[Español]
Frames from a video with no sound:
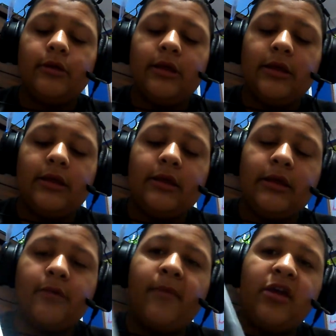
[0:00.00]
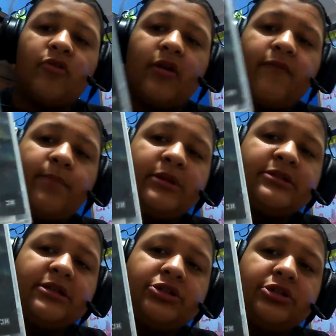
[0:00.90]
y Minecraft
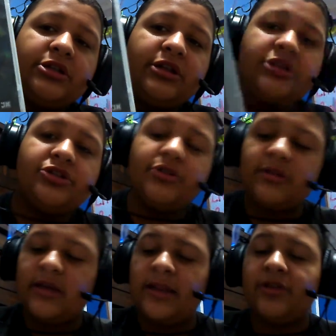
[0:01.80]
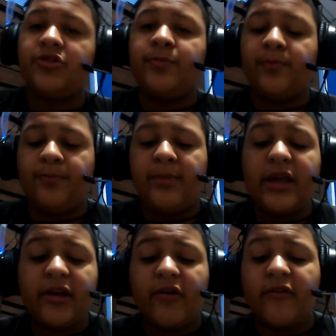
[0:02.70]
PlayStation Edition. Que de hecho,
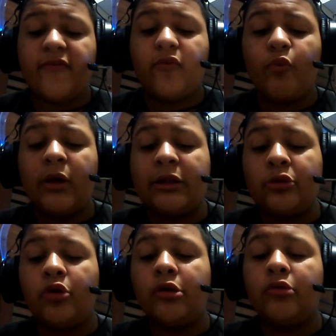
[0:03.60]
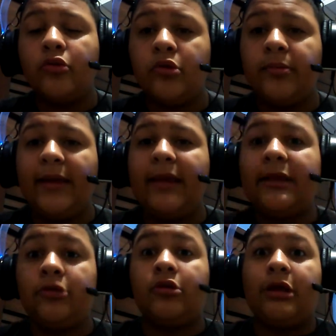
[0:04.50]
Minecraft cuando lo tuve
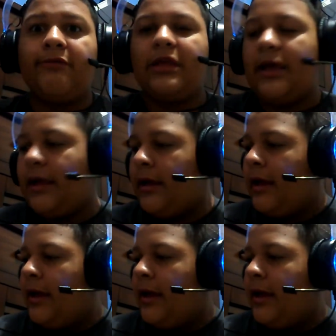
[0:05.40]
y todavía,